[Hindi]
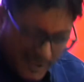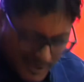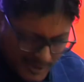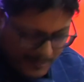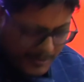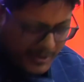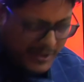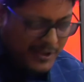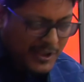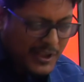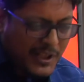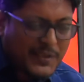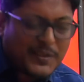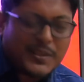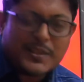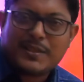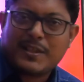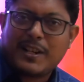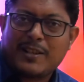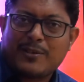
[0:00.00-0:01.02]
जर्नी बड़ी धीरे
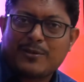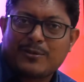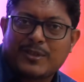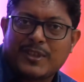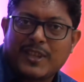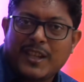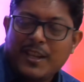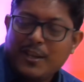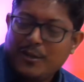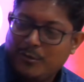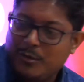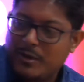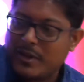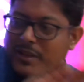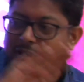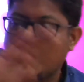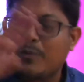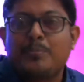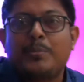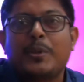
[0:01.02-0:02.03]
से स्टार्ट होती है और
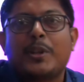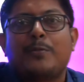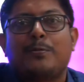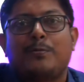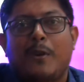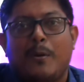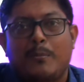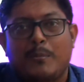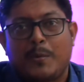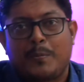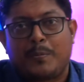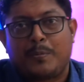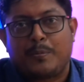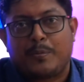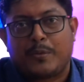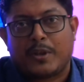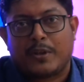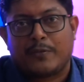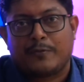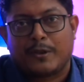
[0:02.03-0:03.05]
एक दिन बिग फॉर्म में
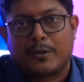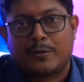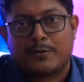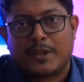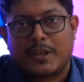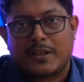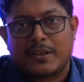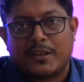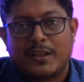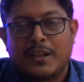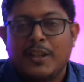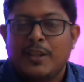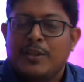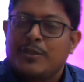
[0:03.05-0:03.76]
कन्वर्ट हो जाती है